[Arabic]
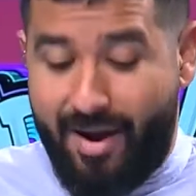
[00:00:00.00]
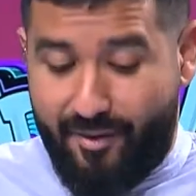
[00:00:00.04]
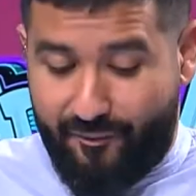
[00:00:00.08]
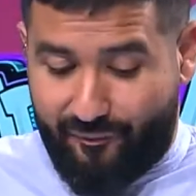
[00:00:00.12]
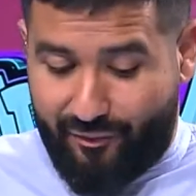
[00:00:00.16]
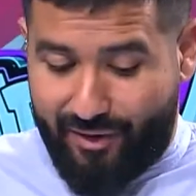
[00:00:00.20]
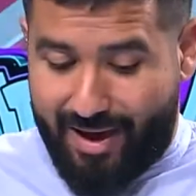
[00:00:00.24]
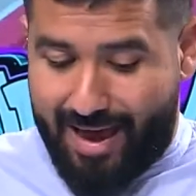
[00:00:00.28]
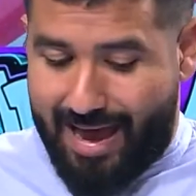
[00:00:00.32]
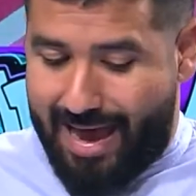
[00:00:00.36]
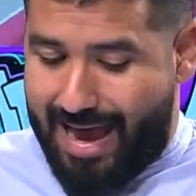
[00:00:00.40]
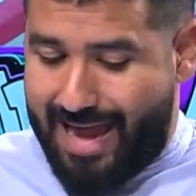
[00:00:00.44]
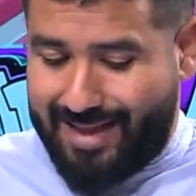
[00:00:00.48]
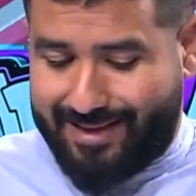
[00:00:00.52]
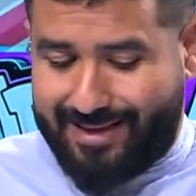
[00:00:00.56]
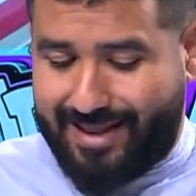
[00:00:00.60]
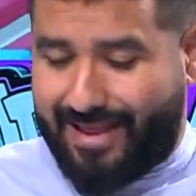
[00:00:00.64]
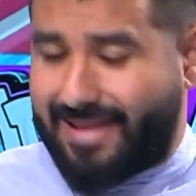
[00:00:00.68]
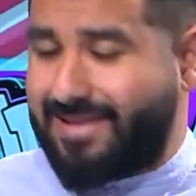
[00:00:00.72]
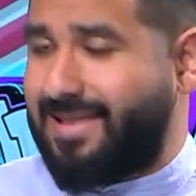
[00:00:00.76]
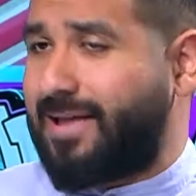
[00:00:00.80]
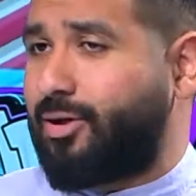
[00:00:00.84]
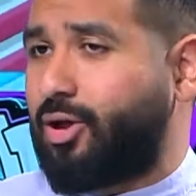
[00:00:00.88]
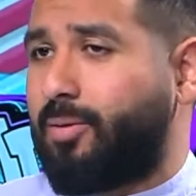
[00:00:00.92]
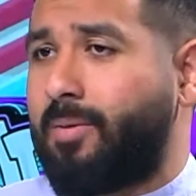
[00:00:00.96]
فحتى
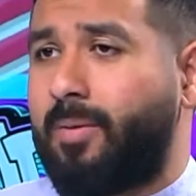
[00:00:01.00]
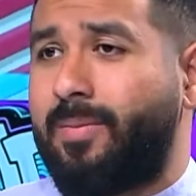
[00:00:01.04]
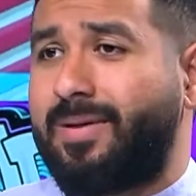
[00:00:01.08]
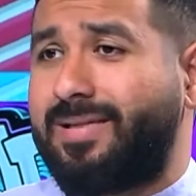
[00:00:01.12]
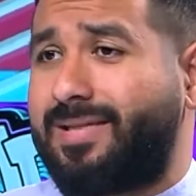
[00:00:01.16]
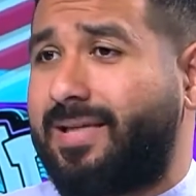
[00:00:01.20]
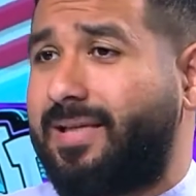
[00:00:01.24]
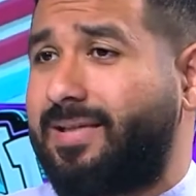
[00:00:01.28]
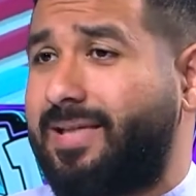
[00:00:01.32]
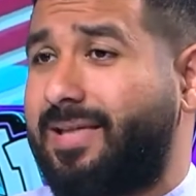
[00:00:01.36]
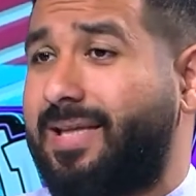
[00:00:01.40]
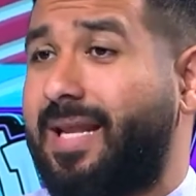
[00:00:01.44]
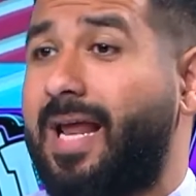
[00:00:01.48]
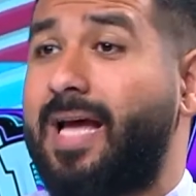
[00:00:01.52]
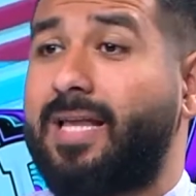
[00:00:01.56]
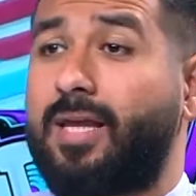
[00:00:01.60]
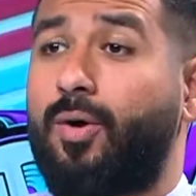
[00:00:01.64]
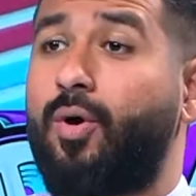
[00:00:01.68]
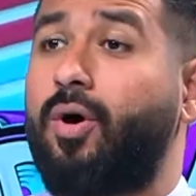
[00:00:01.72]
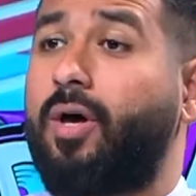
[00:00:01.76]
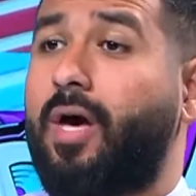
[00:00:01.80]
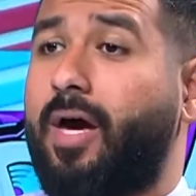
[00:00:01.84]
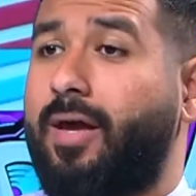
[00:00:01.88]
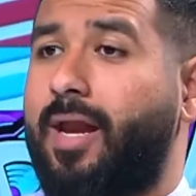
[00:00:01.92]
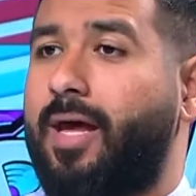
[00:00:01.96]
خسارته امام ليستر سيتي لا
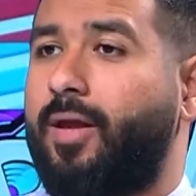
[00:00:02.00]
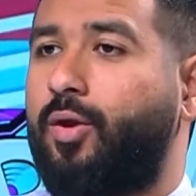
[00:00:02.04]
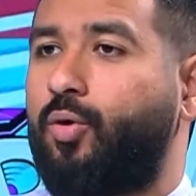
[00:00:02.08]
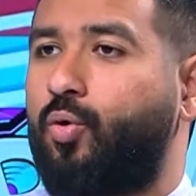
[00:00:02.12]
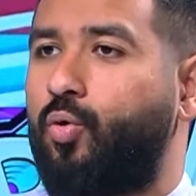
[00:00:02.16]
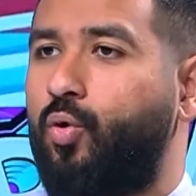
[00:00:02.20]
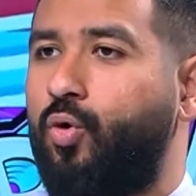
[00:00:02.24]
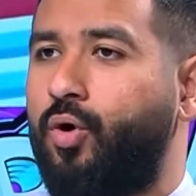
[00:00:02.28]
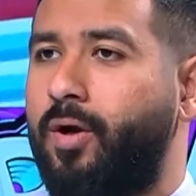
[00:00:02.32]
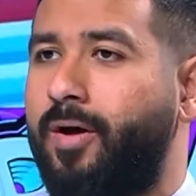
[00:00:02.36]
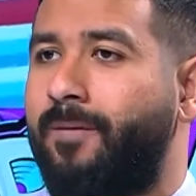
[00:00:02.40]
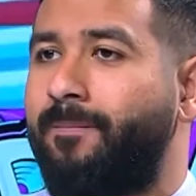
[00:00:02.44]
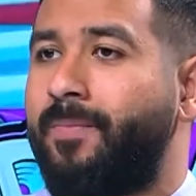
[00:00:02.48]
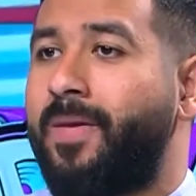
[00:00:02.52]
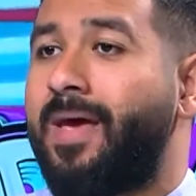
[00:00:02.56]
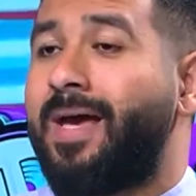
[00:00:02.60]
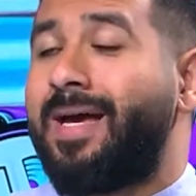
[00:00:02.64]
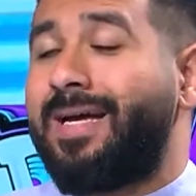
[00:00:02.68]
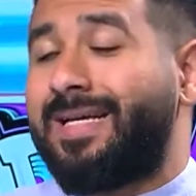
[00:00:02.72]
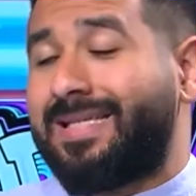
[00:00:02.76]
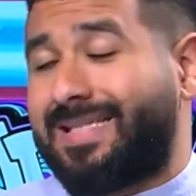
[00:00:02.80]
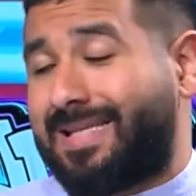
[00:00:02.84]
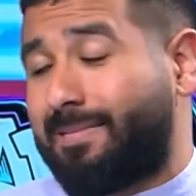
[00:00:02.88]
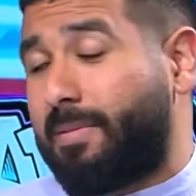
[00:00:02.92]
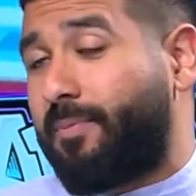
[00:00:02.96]
اتوقع انها تكون
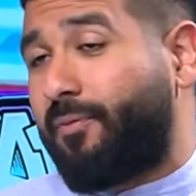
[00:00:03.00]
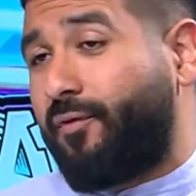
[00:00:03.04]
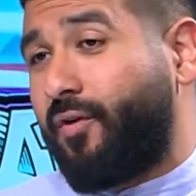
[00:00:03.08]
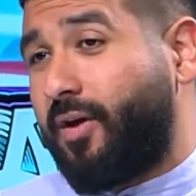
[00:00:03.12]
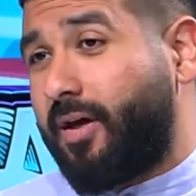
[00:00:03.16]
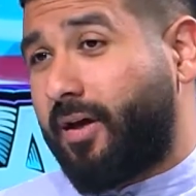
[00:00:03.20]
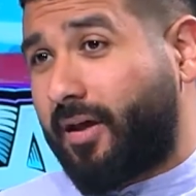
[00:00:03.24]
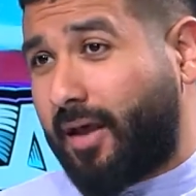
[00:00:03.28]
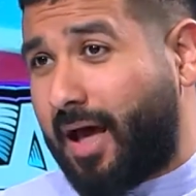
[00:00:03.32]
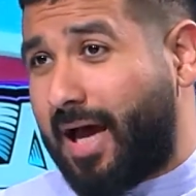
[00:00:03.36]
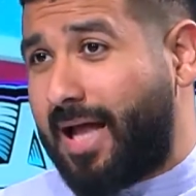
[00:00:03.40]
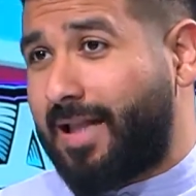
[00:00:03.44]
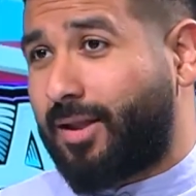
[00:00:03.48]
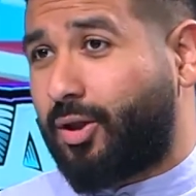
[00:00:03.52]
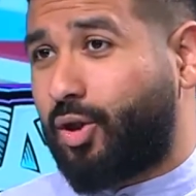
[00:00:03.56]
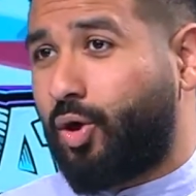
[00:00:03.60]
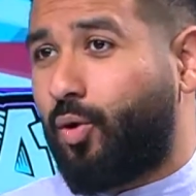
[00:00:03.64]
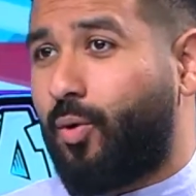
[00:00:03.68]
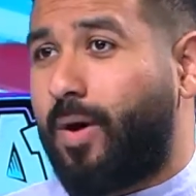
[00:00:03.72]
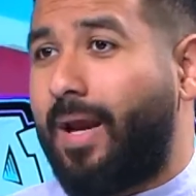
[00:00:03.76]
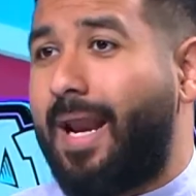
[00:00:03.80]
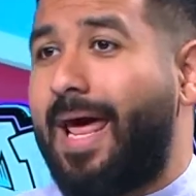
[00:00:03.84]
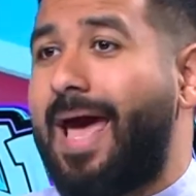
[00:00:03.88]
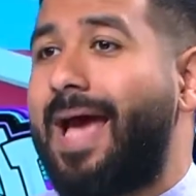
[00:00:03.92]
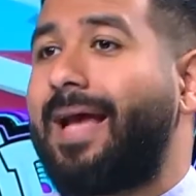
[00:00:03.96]
سبب في اقالته
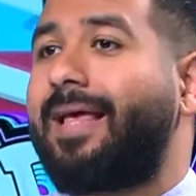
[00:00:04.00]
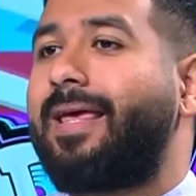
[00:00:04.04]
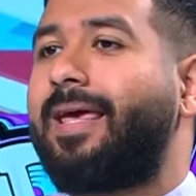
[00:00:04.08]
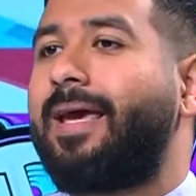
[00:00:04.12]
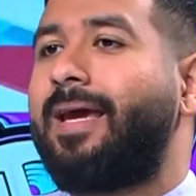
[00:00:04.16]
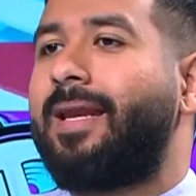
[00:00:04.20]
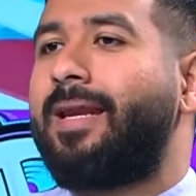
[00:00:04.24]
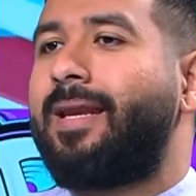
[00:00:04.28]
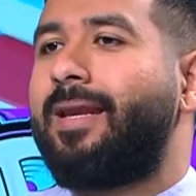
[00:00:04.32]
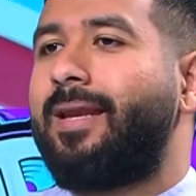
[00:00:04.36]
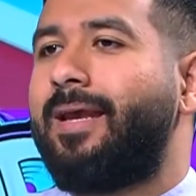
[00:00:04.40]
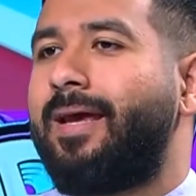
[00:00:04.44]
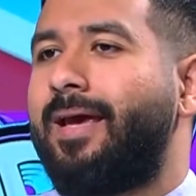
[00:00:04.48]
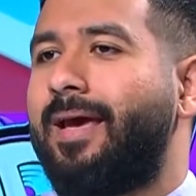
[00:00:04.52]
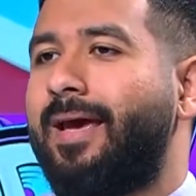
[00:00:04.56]
ولكن